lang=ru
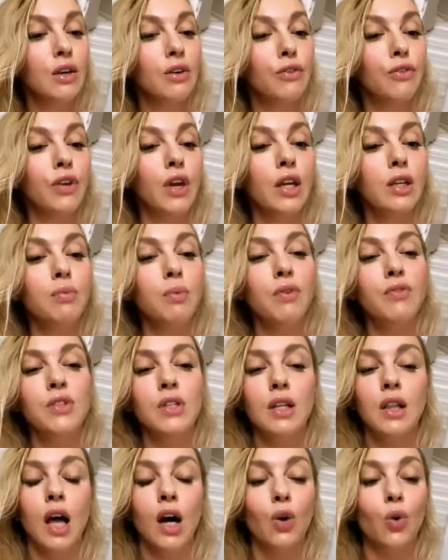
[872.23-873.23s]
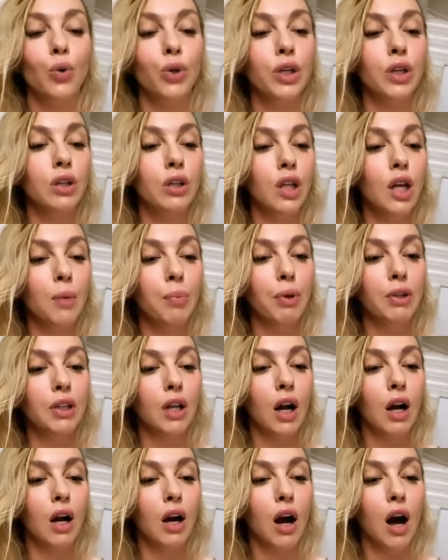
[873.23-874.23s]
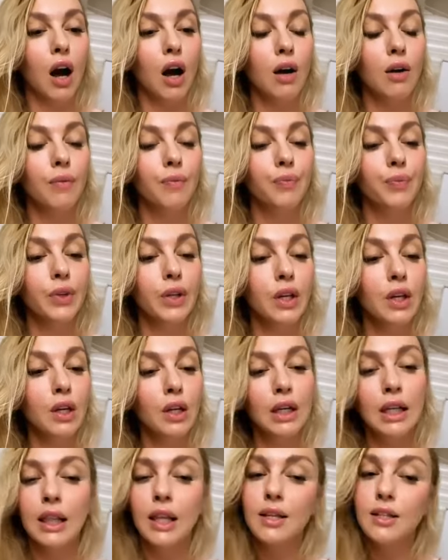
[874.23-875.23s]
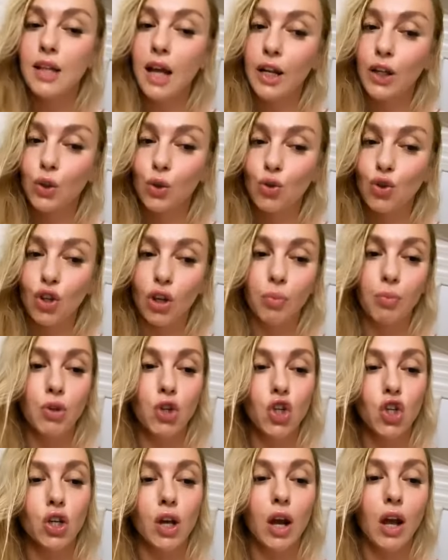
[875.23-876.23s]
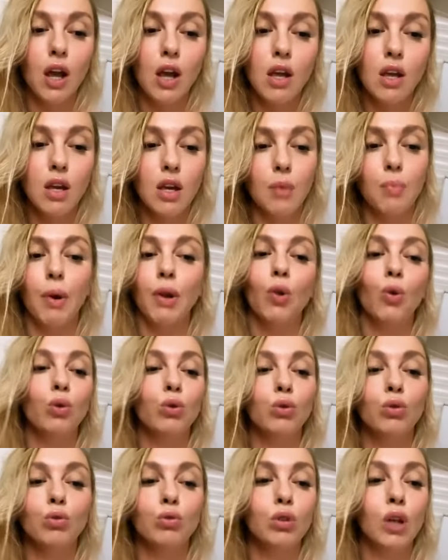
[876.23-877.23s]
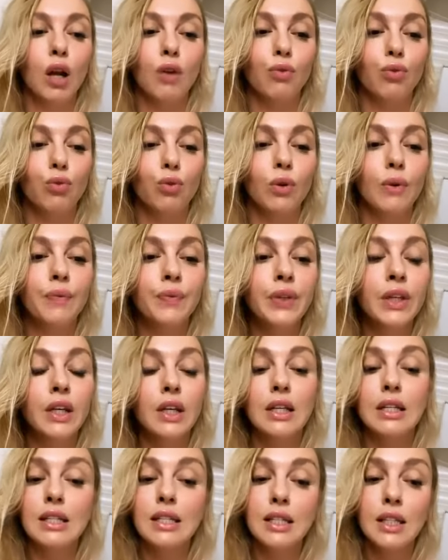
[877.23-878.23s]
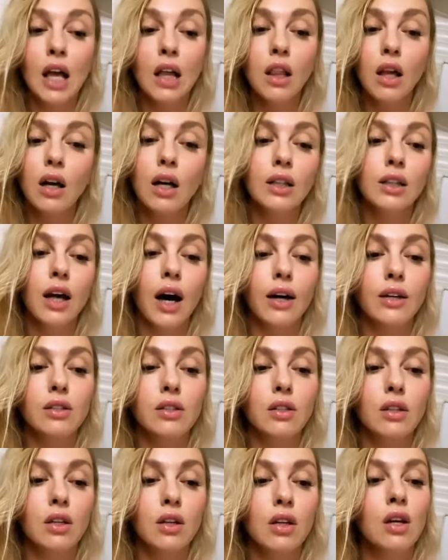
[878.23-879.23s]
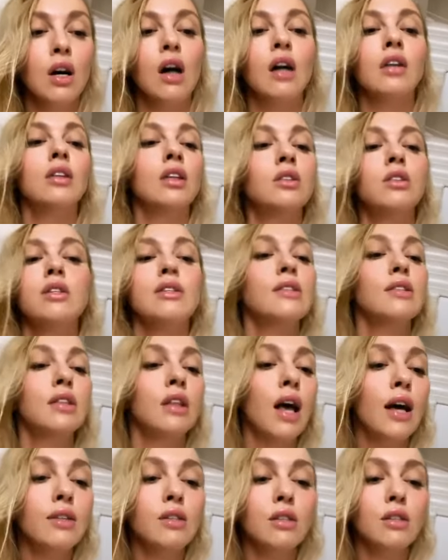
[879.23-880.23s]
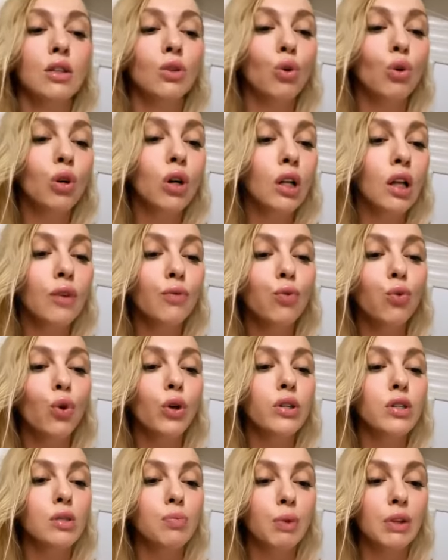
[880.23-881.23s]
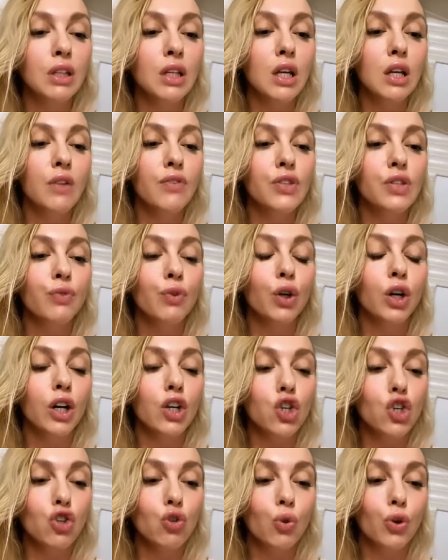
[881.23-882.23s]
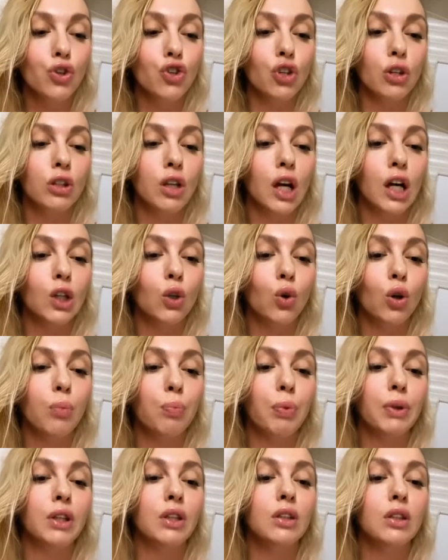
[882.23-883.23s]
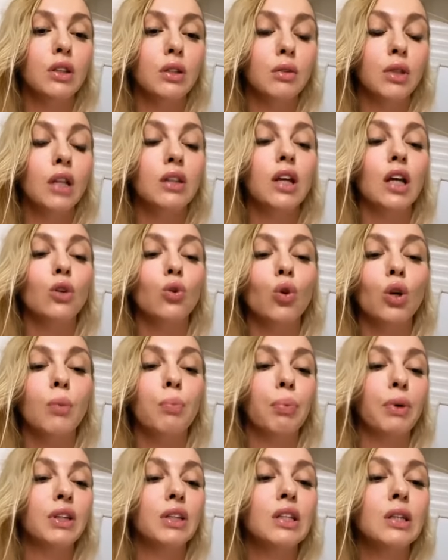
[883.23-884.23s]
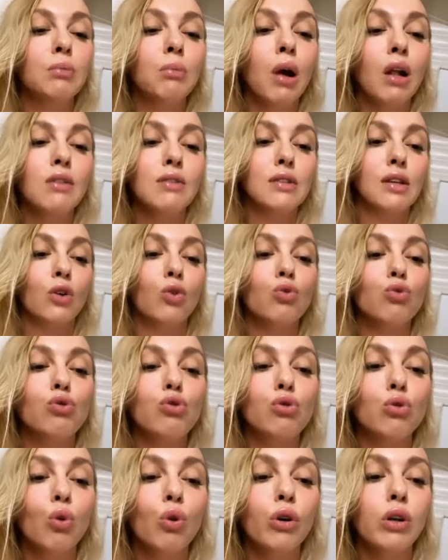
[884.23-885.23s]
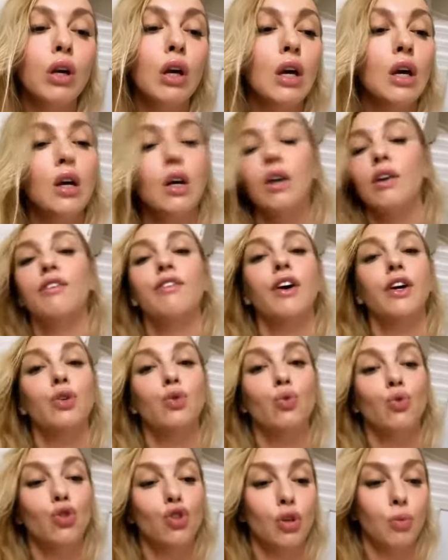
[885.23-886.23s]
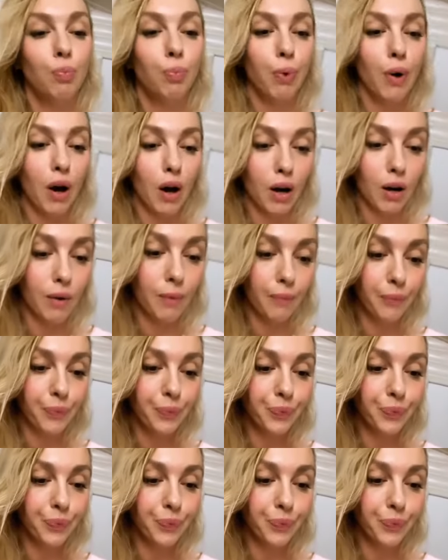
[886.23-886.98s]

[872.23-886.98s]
Ведьма взяла куриная потроха, глаза летучих мышей и болотную траву и стала гадать. Она трясла седой головой и смотрела в свой горшочек, на котором под... над которым поднимался густой вонючий пар.